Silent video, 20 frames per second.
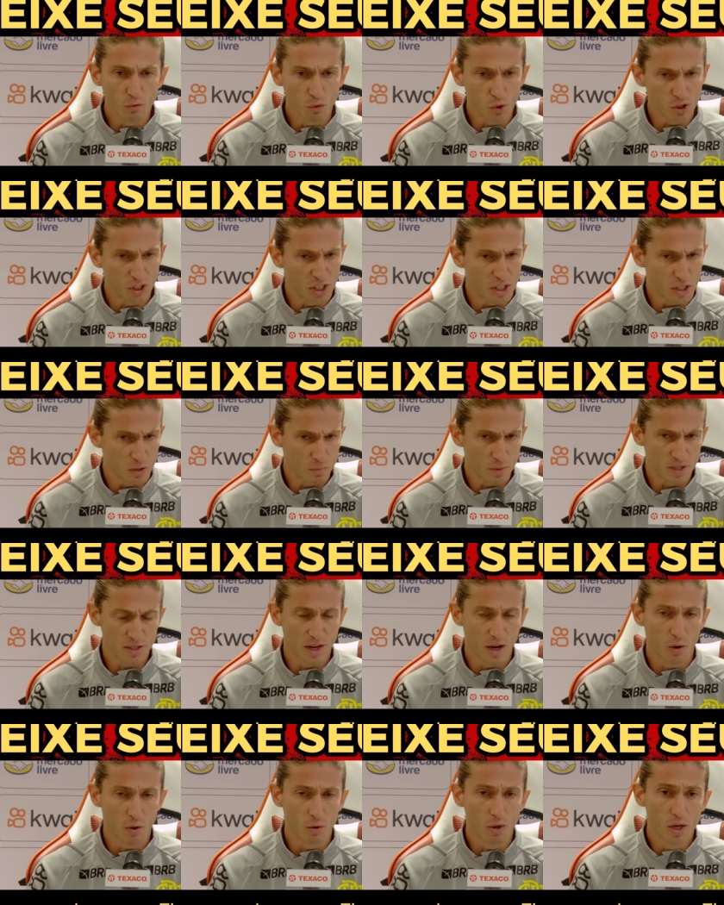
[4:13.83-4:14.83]
não vou ter
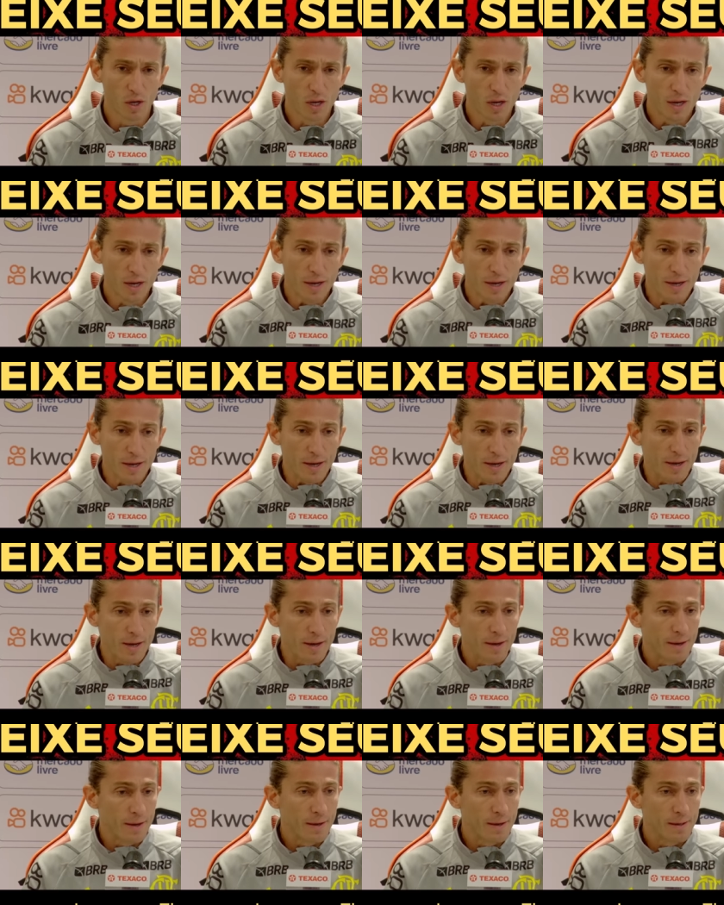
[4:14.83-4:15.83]
especial
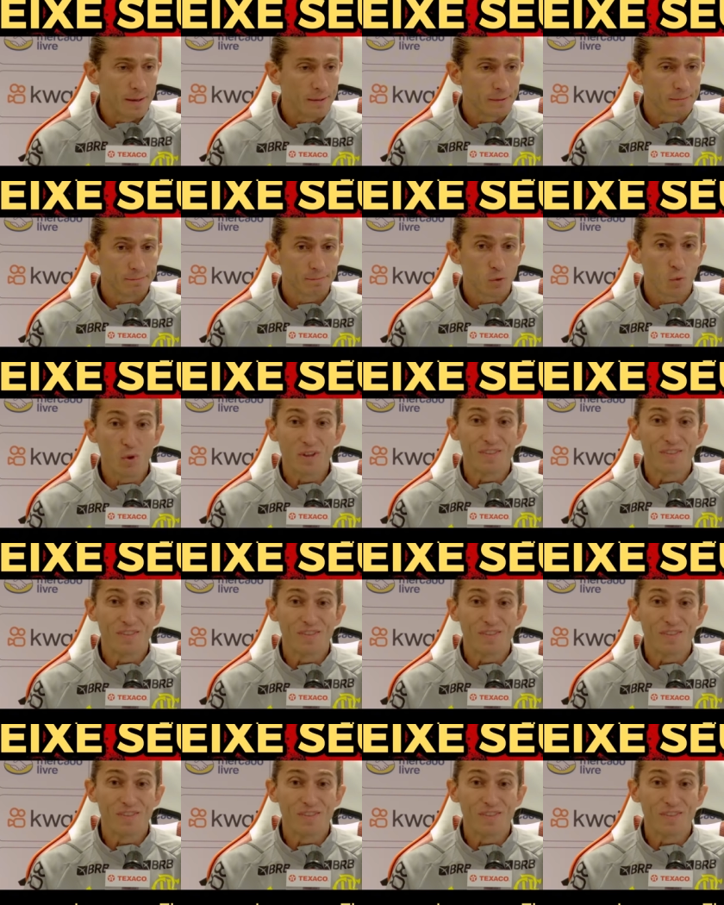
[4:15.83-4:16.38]
é,